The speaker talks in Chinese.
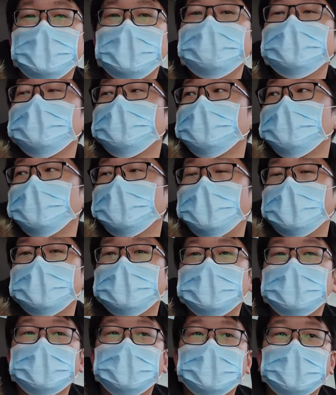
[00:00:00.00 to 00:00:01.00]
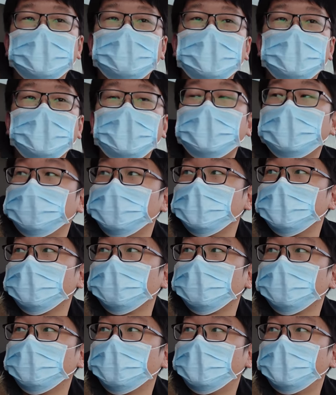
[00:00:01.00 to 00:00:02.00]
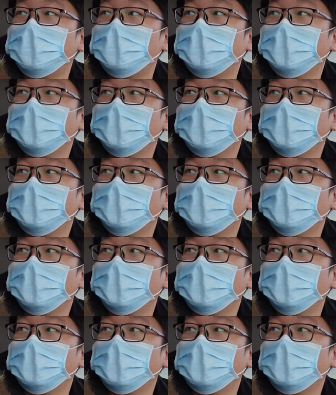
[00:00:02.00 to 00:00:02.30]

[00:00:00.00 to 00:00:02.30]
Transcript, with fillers: 他们的说法是，他们卖的比较多，